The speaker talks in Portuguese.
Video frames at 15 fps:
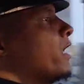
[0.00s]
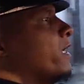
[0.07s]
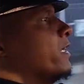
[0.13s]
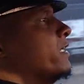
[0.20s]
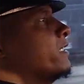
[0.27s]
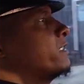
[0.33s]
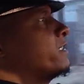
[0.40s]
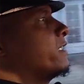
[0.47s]

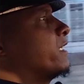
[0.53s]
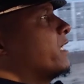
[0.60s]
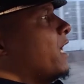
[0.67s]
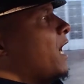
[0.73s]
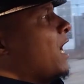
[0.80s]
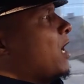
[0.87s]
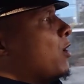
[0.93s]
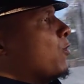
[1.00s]
Esse
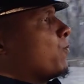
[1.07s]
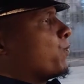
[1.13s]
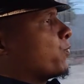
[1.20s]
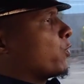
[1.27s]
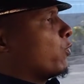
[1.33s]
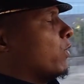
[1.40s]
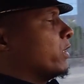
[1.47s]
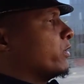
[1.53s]
carro,
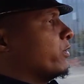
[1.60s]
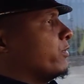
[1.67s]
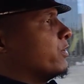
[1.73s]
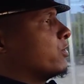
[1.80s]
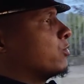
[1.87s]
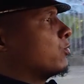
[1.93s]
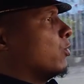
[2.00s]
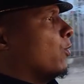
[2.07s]
quando eu
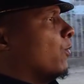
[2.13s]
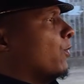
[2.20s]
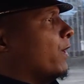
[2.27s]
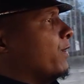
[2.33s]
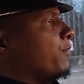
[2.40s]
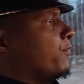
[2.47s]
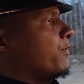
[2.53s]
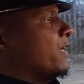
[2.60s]
estou
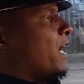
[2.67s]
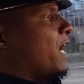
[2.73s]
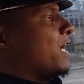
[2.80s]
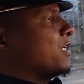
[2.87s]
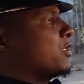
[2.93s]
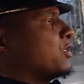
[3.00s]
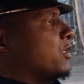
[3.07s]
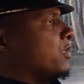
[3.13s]
em
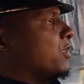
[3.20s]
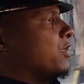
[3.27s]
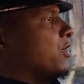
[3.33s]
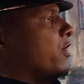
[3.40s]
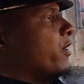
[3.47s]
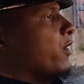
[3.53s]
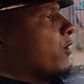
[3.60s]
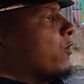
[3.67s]
viagem
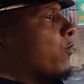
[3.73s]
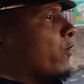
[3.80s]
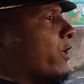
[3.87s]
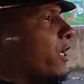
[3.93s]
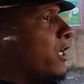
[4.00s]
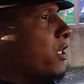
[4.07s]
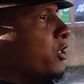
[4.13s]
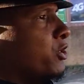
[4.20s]
com
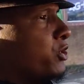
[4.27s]
ele